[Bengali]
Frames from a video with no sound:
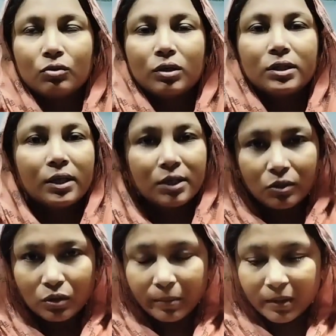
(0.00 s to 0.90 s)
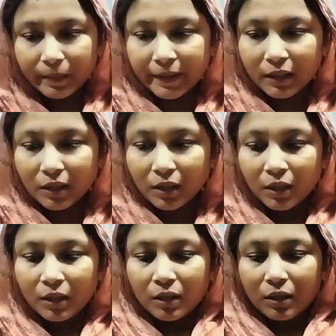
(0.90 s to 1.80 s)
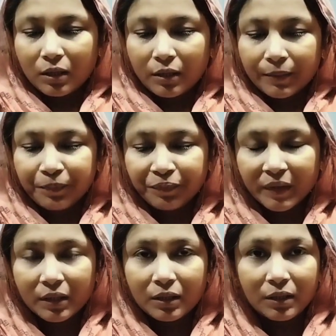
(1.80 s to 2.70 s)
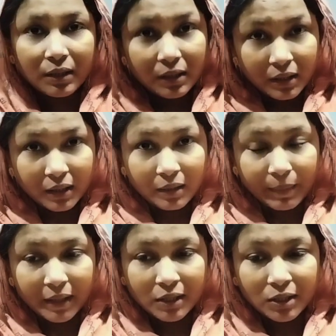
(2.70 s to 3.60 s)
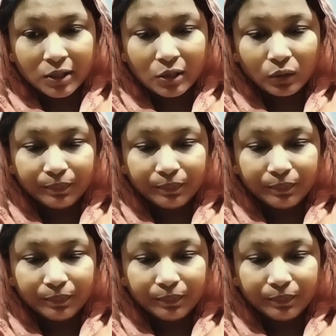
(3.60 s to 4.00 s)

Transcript: চলে যায় সেদিন আমাদের বাড়িতে তিন তিনবার এসেছিল